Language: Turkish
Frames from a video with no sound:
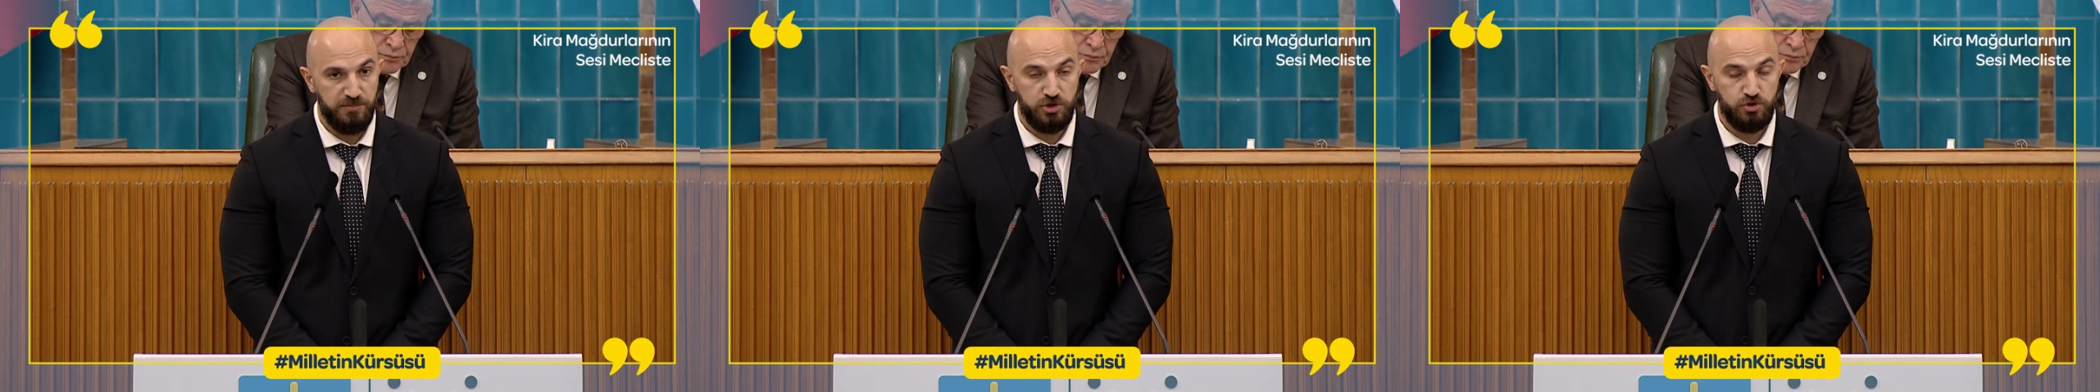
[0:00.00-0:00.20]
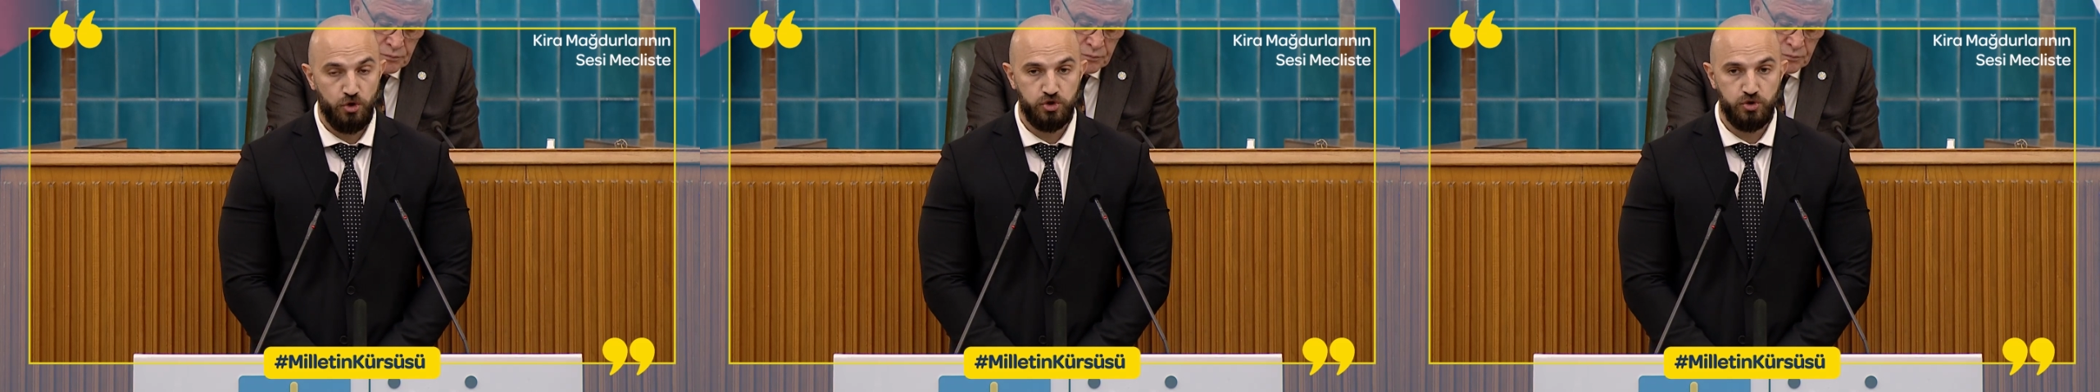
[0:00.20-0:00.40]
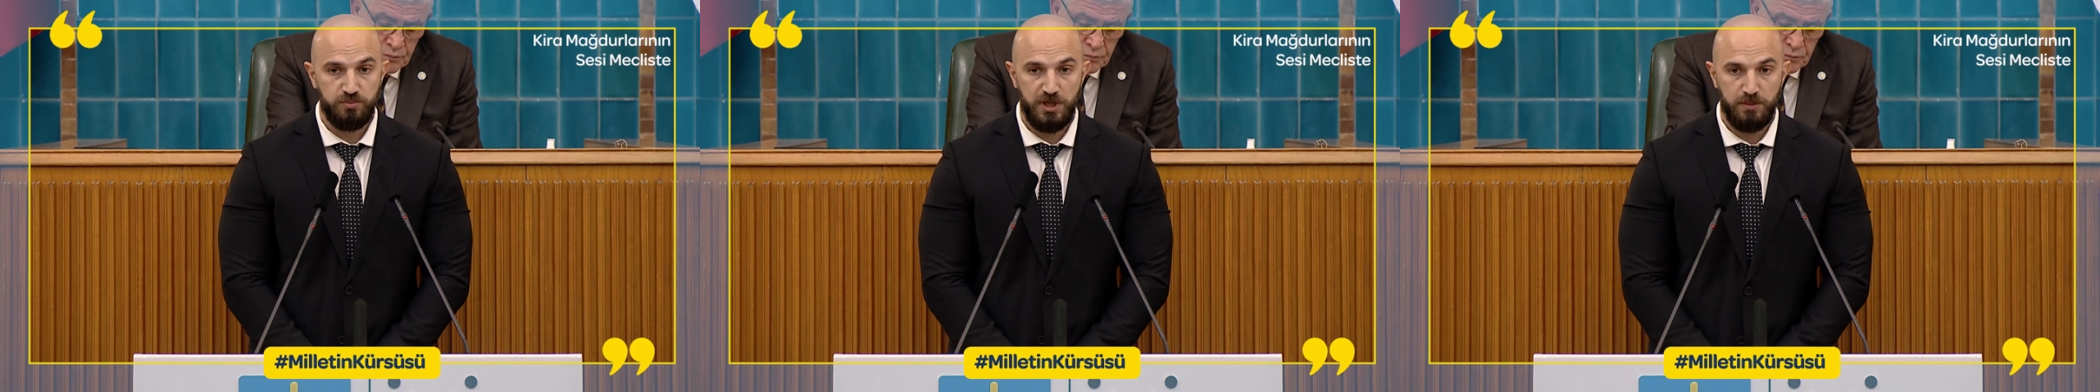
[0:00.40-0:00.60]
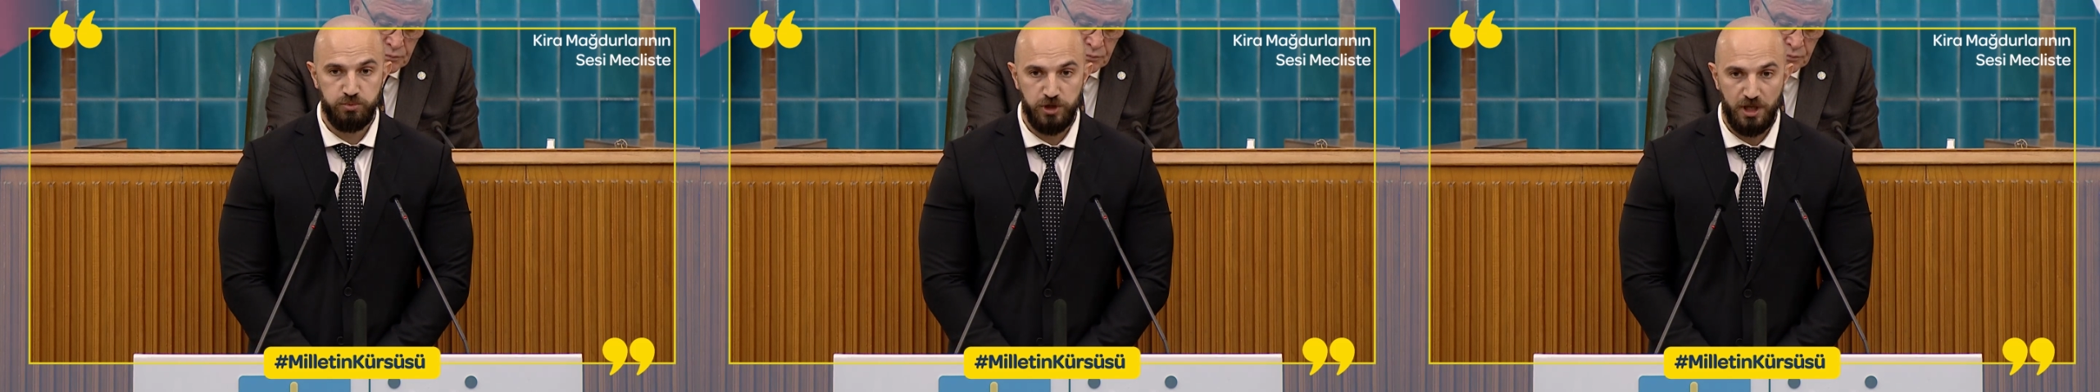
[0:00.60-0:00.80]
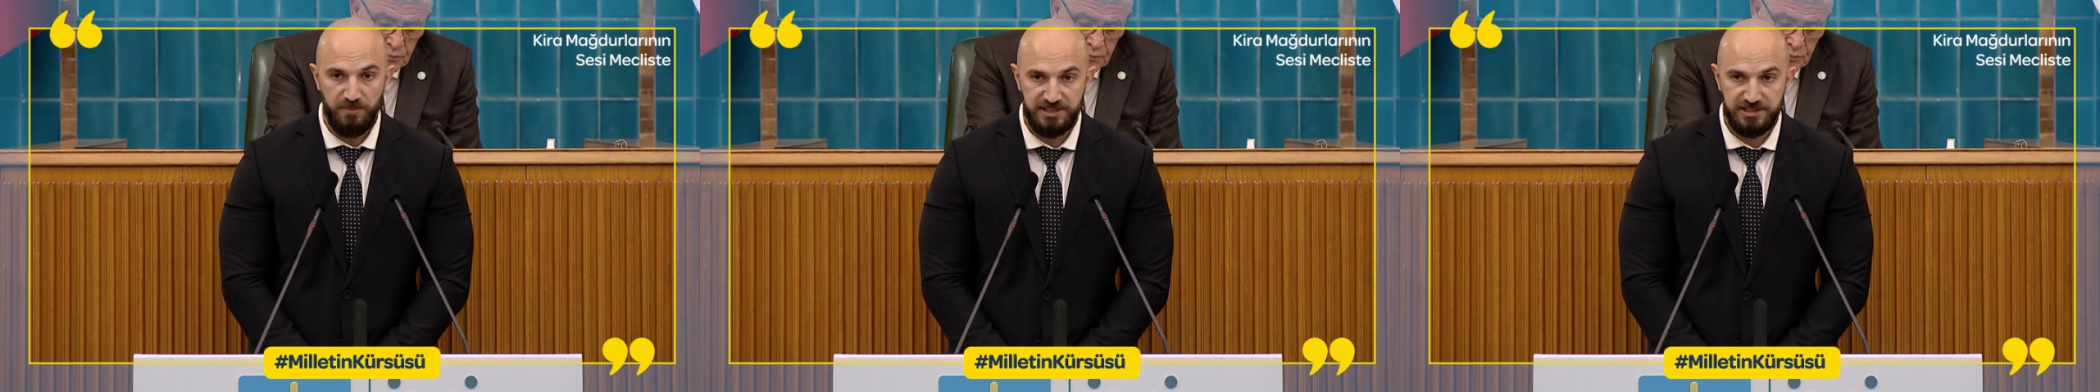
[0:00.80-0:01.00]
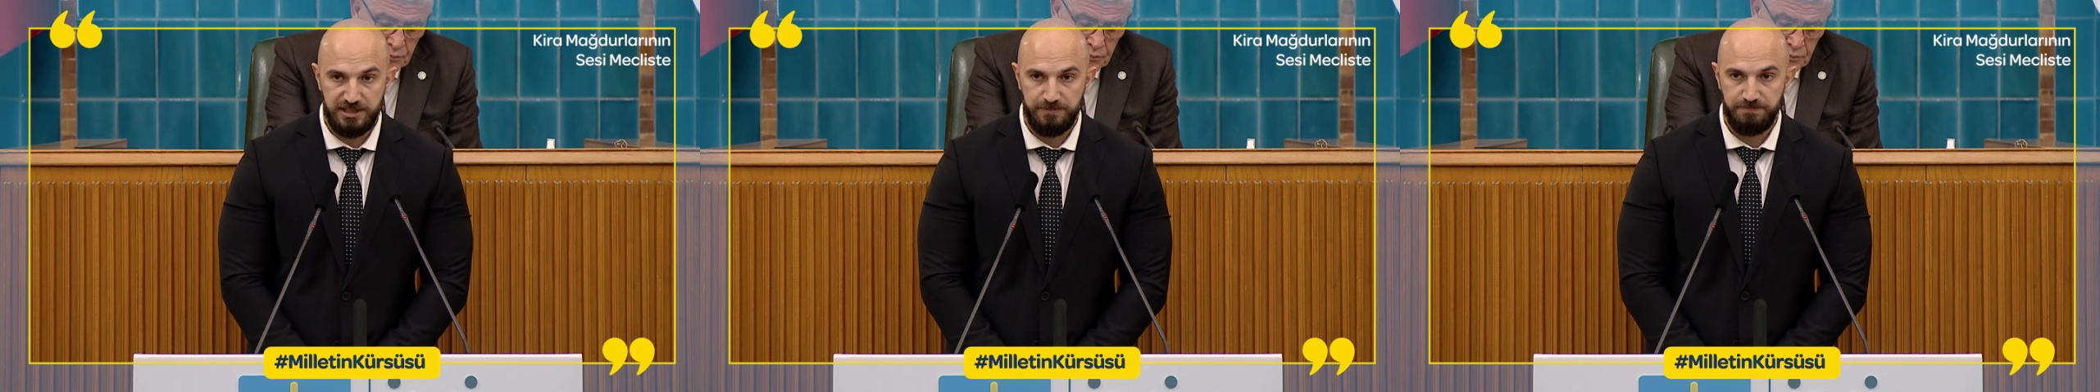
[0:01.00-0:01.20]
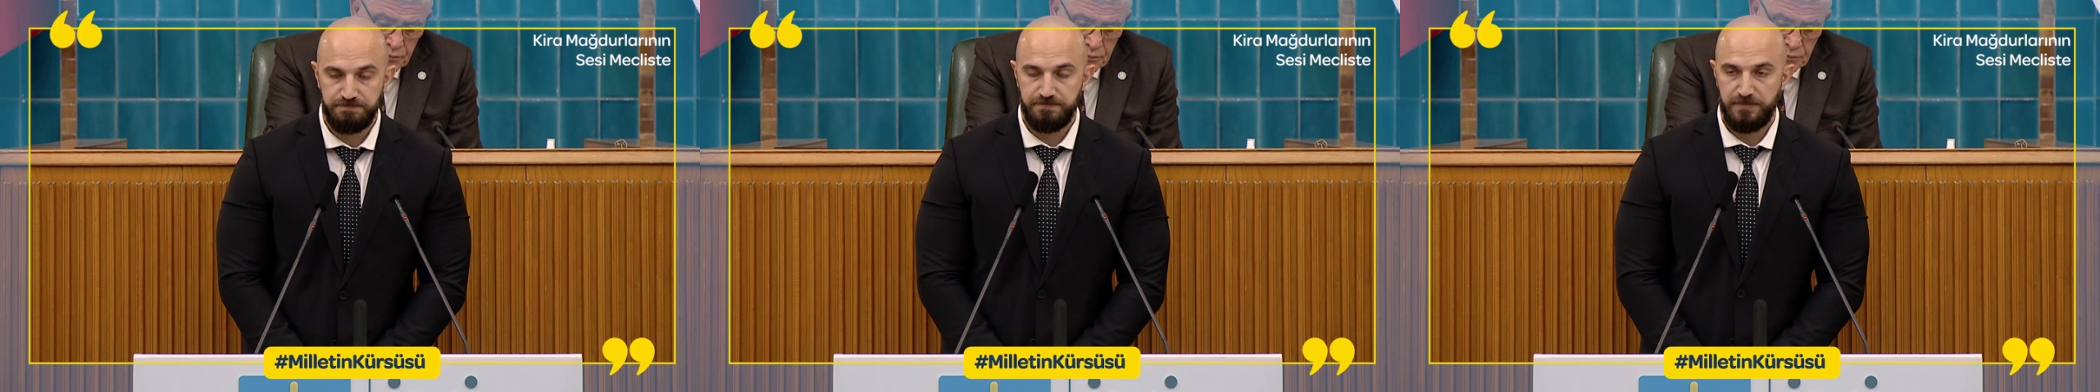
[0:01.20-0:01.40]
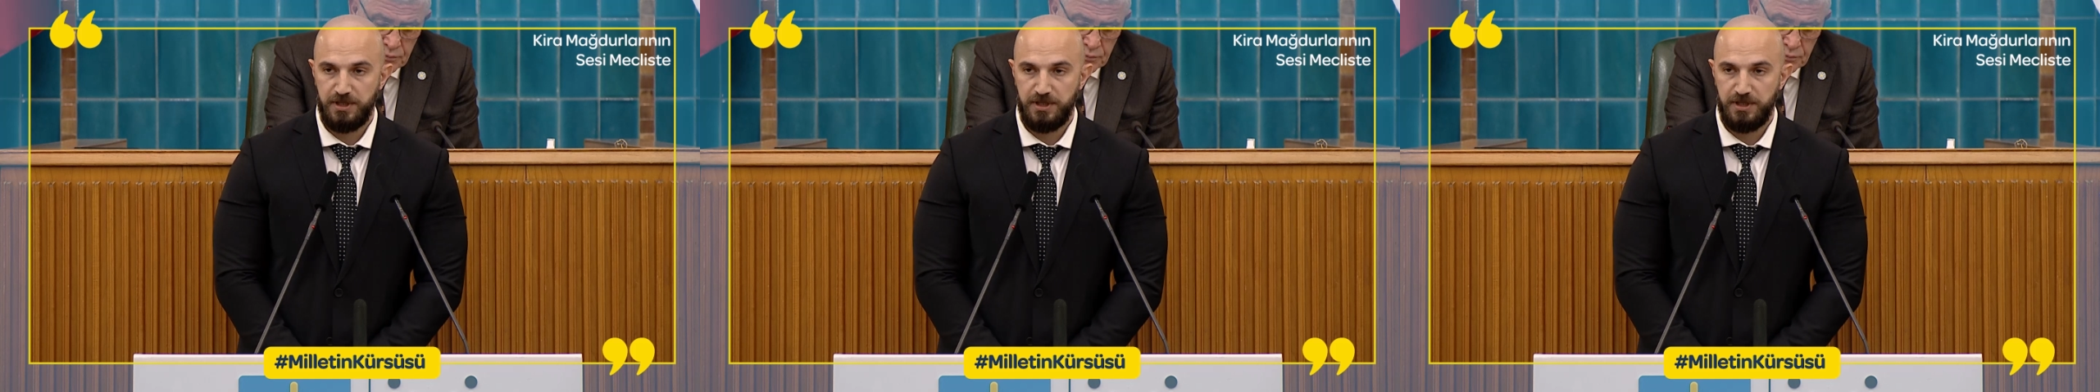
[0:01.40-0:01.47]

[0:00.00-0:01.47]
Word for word: bir çözüm de bulamadığım